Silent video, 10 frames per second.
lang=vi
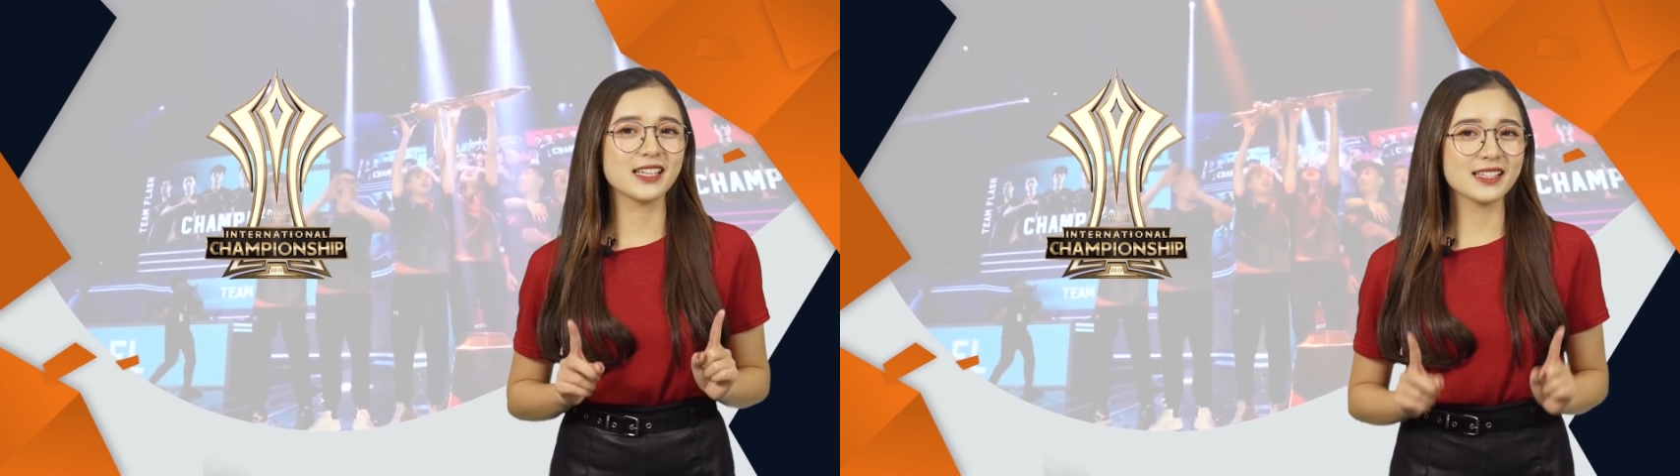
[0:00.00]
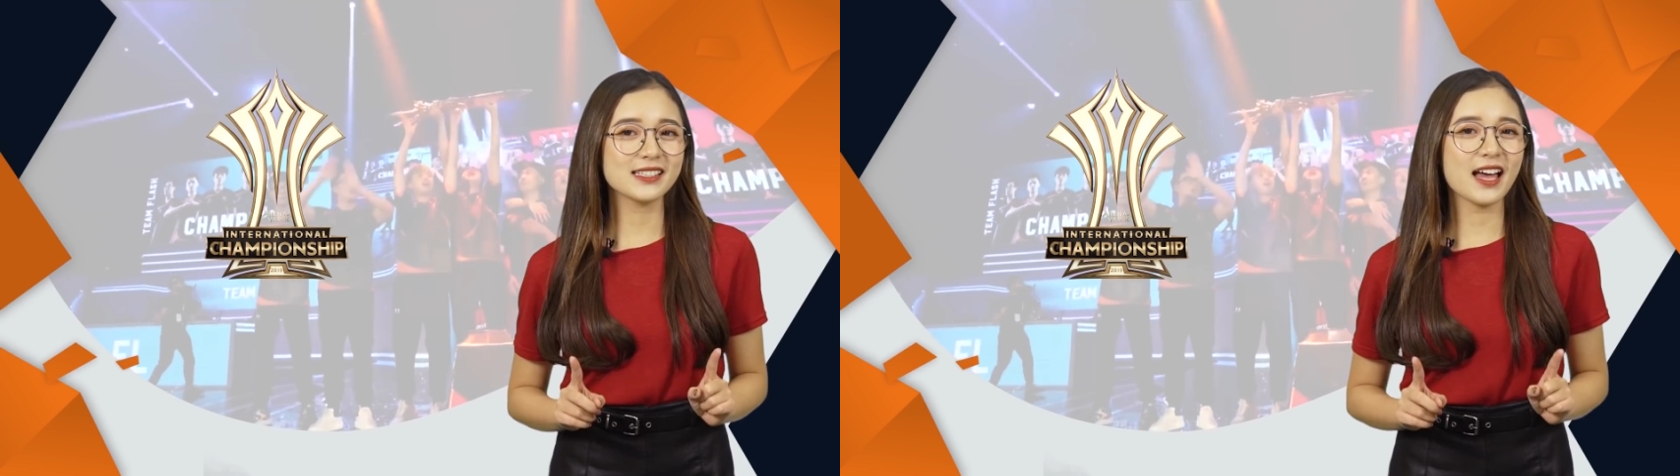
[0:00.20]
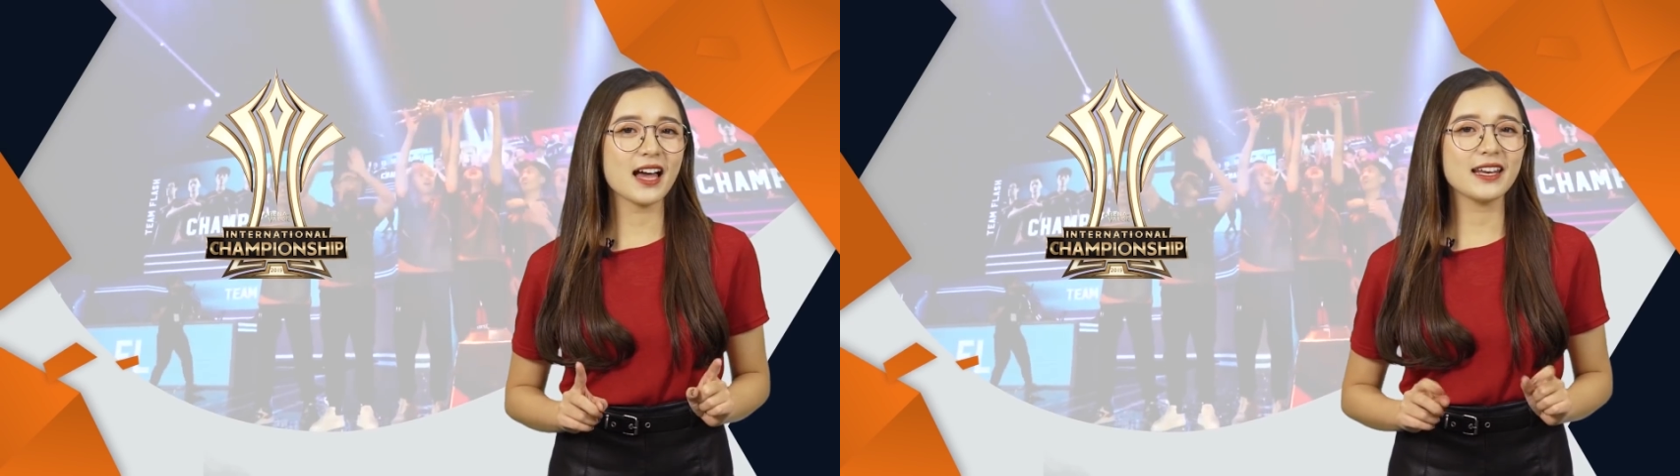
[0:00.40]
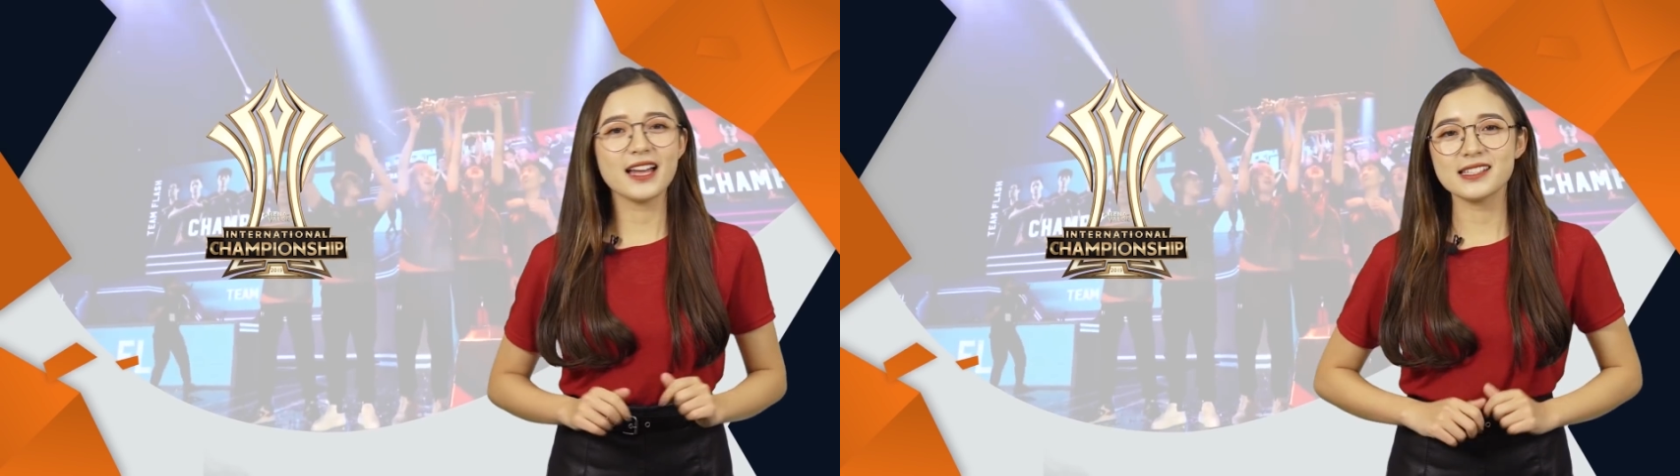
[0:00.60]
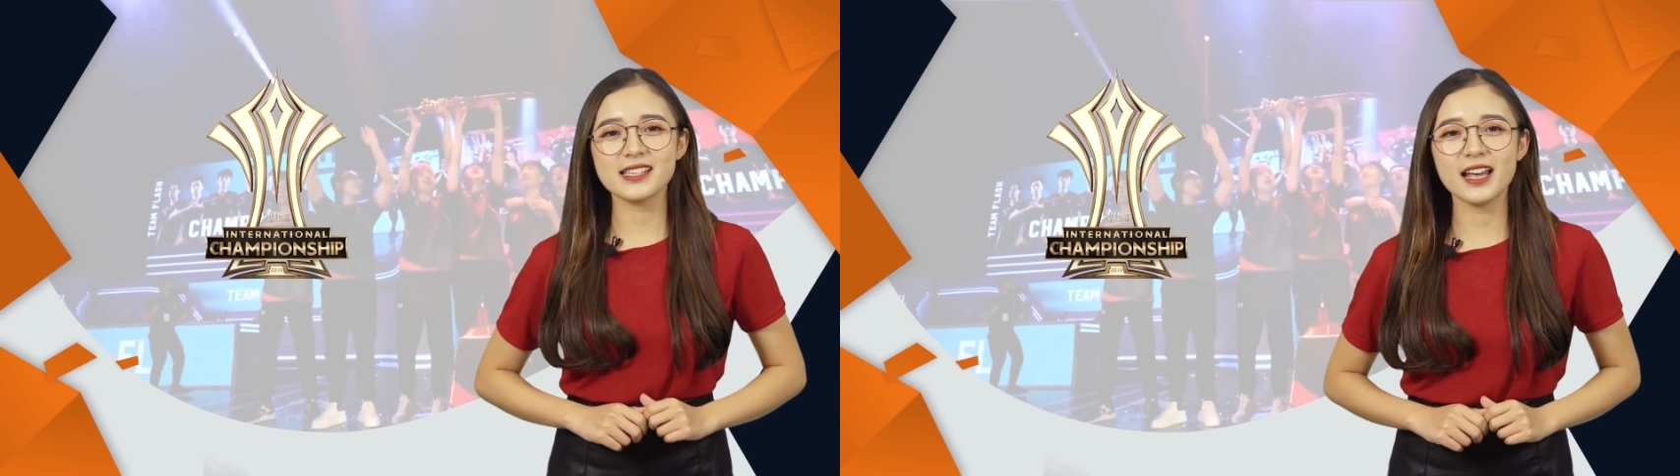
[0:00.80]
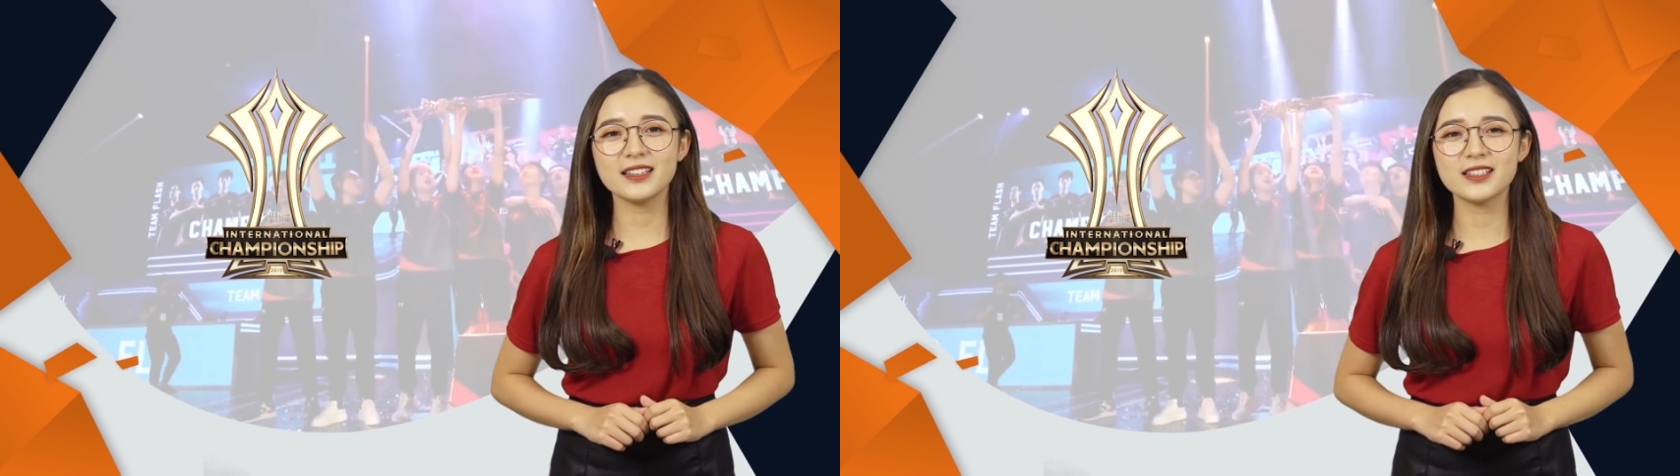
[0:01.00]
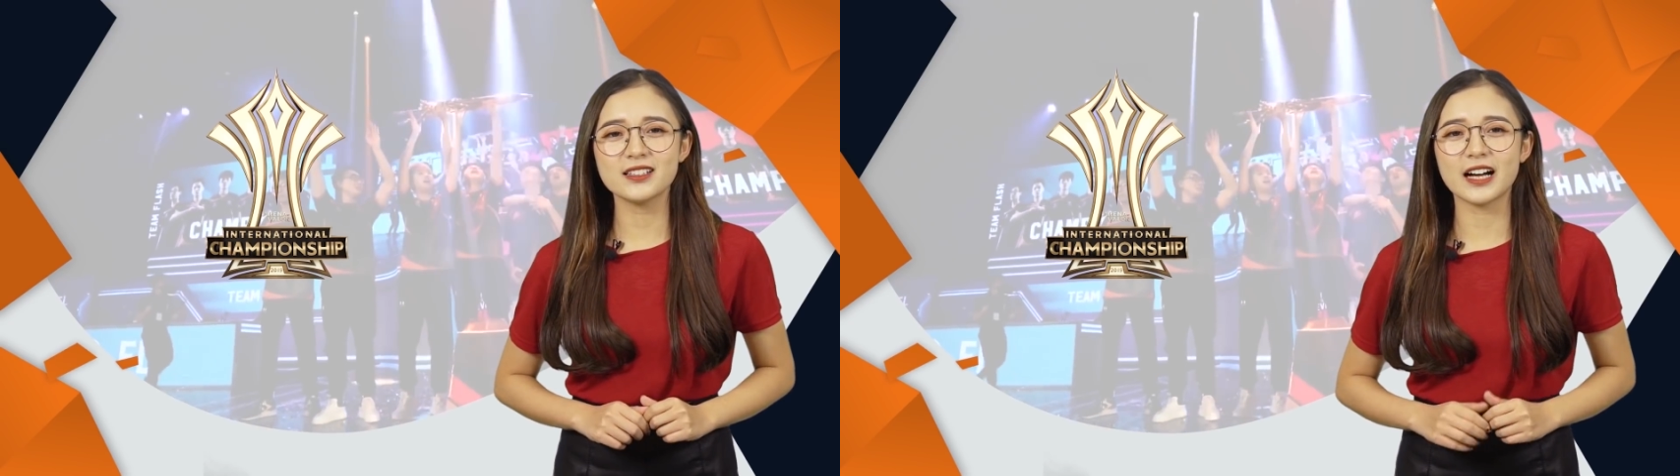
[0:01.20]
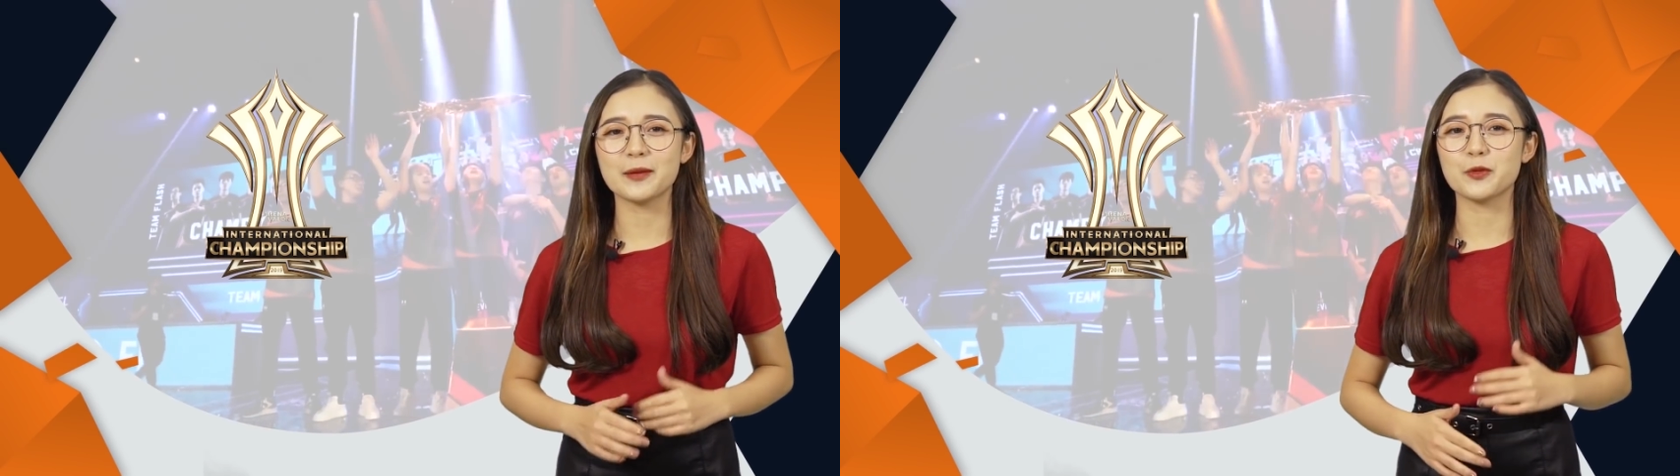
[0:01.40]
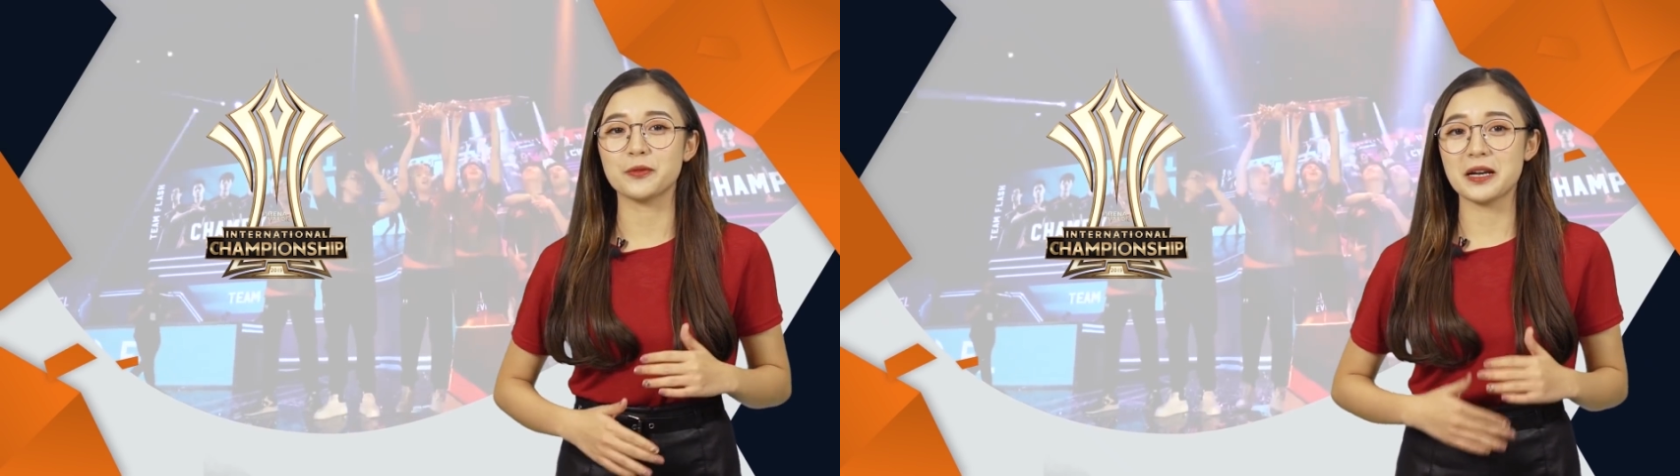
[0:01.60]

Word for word: diễn ra đan xen từ ngày